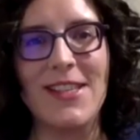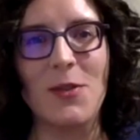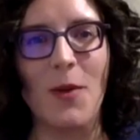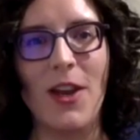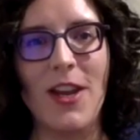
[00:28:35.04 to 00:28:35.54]
dans cette
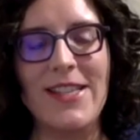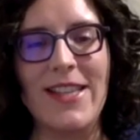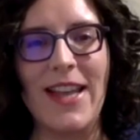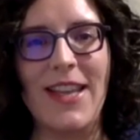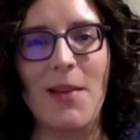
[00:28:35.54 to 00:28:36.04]
histoire-là,
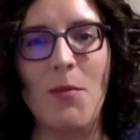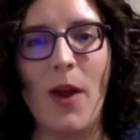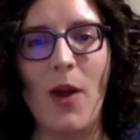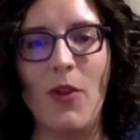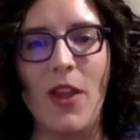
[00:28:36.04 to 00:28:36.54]
c'est à quel
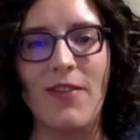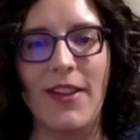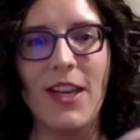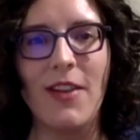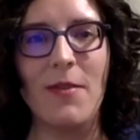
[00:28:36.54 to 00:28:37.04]
point on a
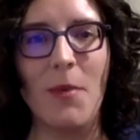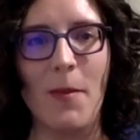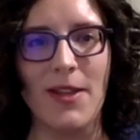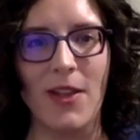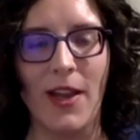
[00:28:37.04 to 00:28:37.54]
inventé le
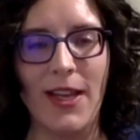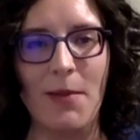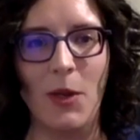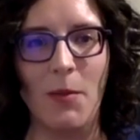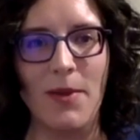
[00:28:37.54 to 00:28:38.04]
vibromasseur,
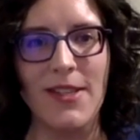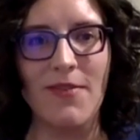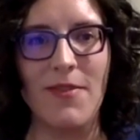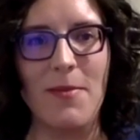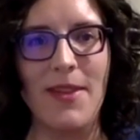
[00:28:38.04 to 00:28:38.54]
pour le plaisir
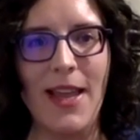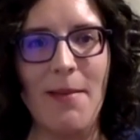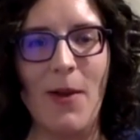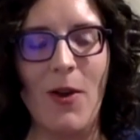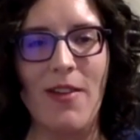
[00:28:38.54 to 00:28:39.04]
féminin,
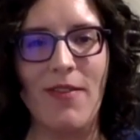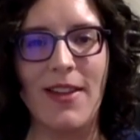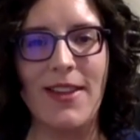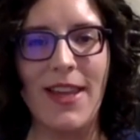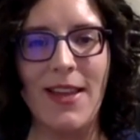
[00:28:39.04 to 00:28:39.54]
mais on l'a
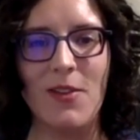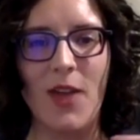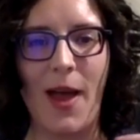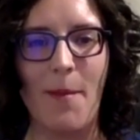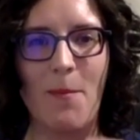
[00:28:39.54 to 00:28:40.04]
inventé
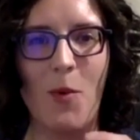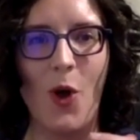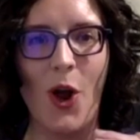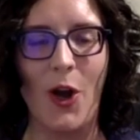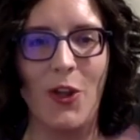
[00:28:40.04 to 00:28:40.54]

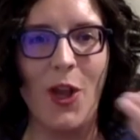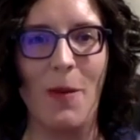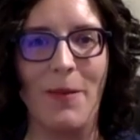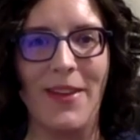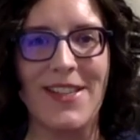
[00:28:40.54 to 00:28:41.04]
pour un
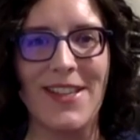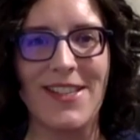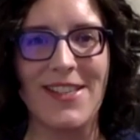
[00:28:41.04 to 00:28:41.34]
homme, dans